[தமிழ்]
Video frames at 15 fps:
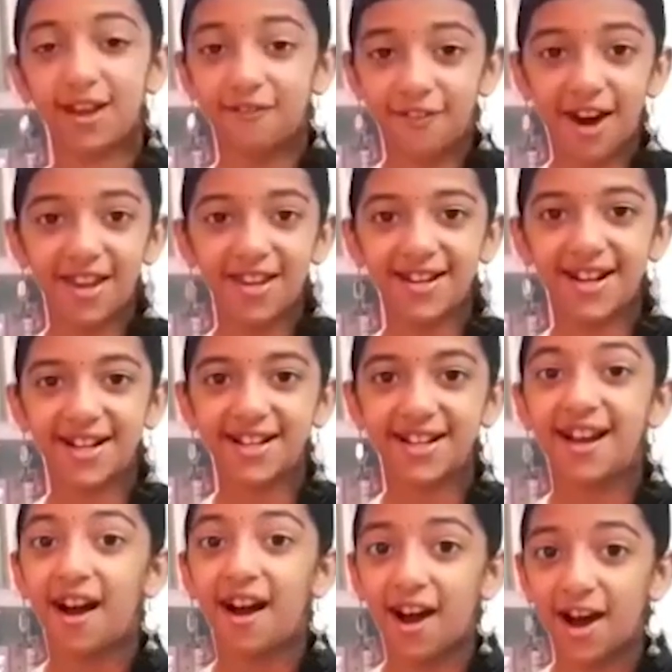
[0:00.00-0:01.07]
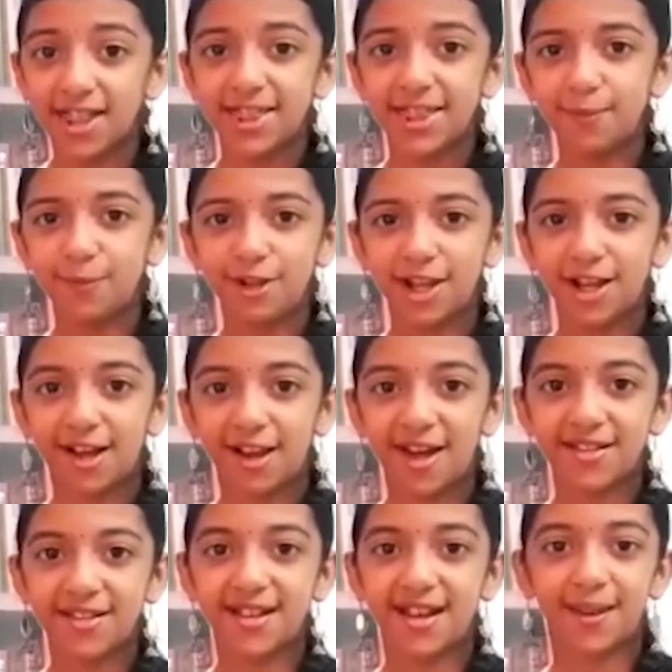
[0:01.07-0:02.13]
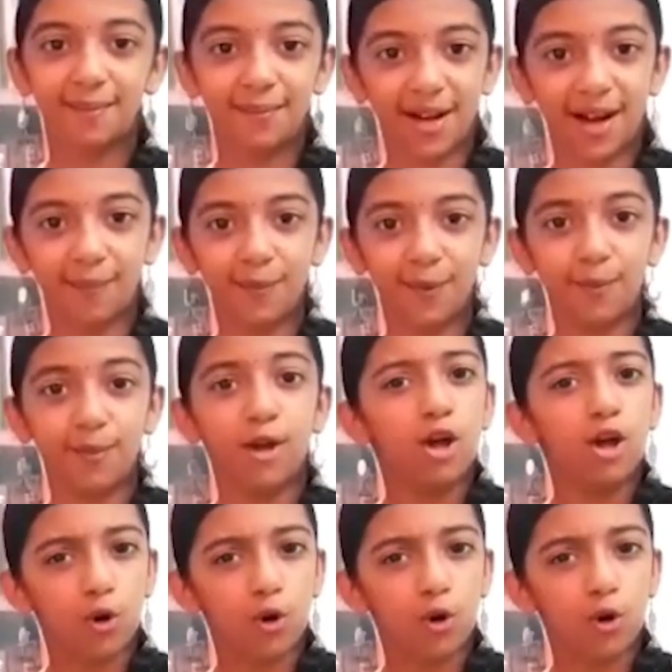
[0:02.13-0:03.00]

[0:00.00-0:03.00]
வாருங்கள் அர்த்தமுள்ள கலாச்சாரம் காப்போம்